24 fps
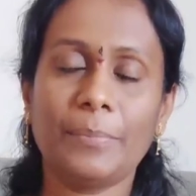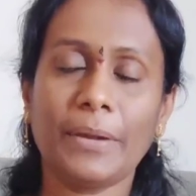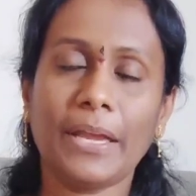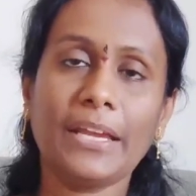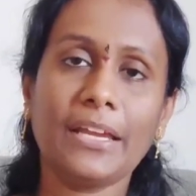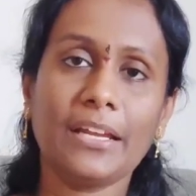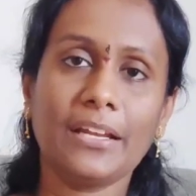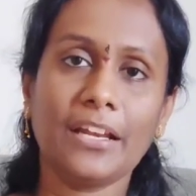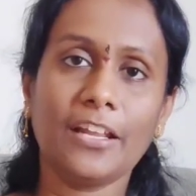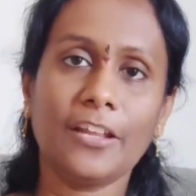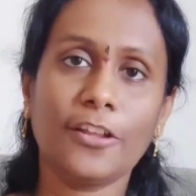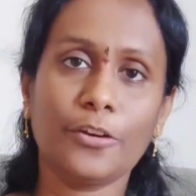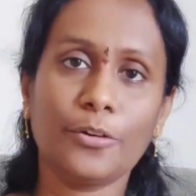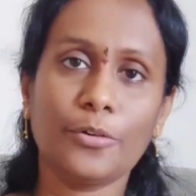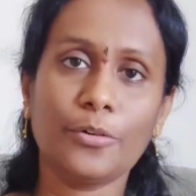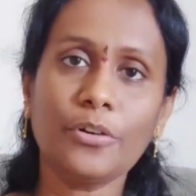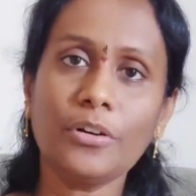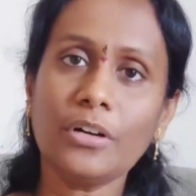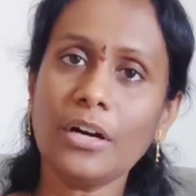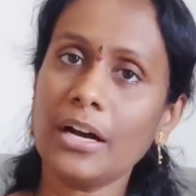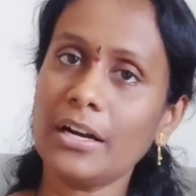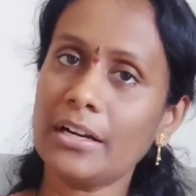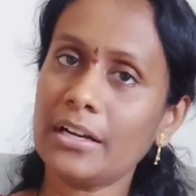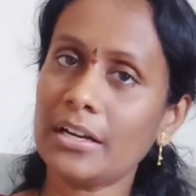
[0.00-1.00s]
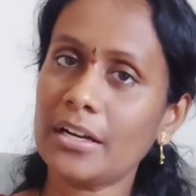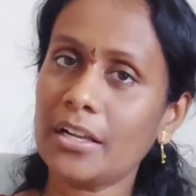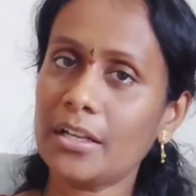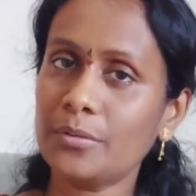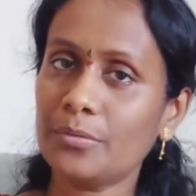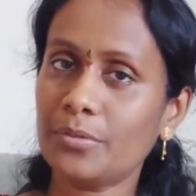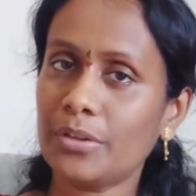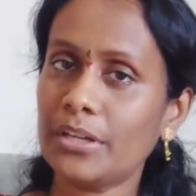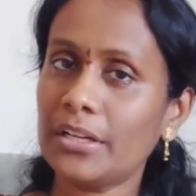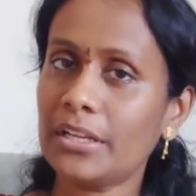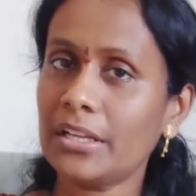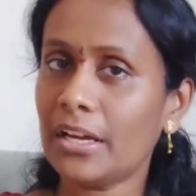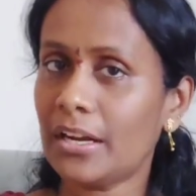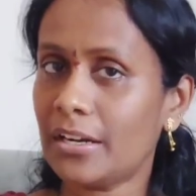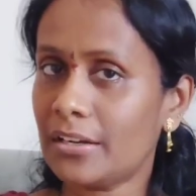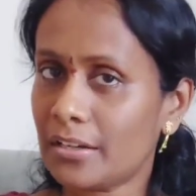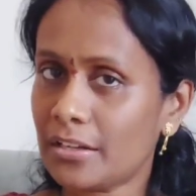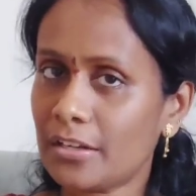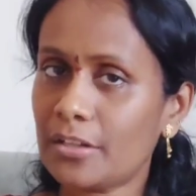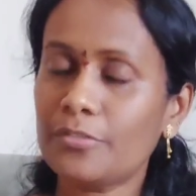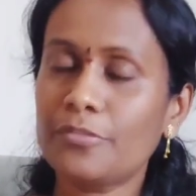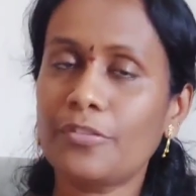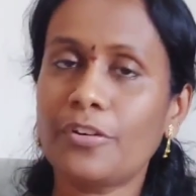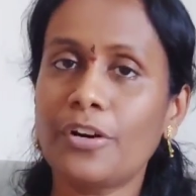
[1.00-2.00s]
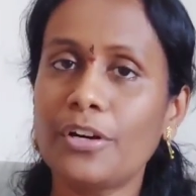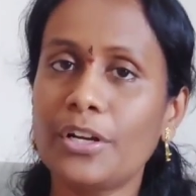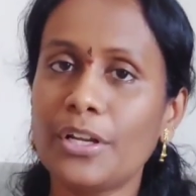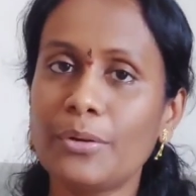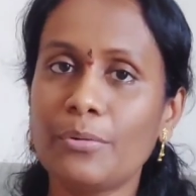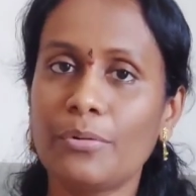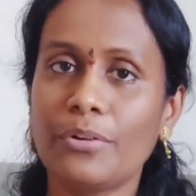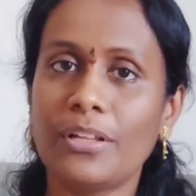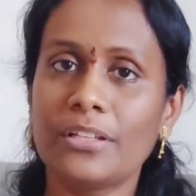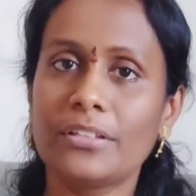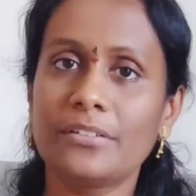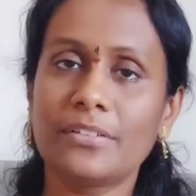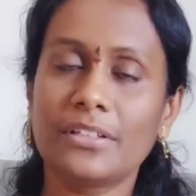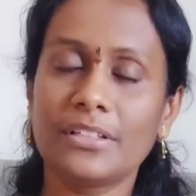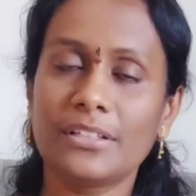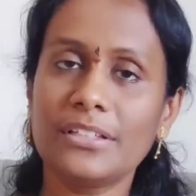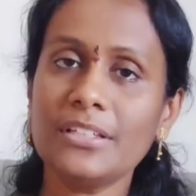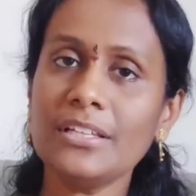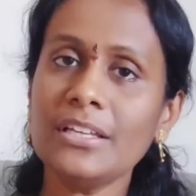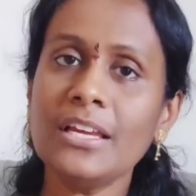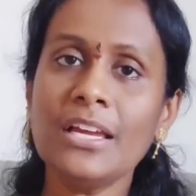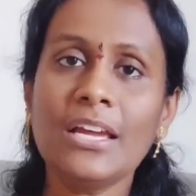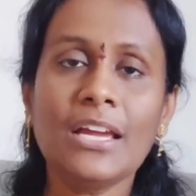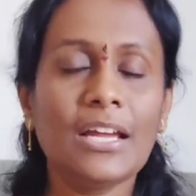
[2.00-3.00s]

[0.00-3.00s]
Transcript: பேக்கெட்டில் இருக்கும் ஹண்ட்ரட் அண்ட் டுவெண்ட்டி ஹண்ட்ரட் அண்ட் ஃபார்ட்டி உள்ளது வந்து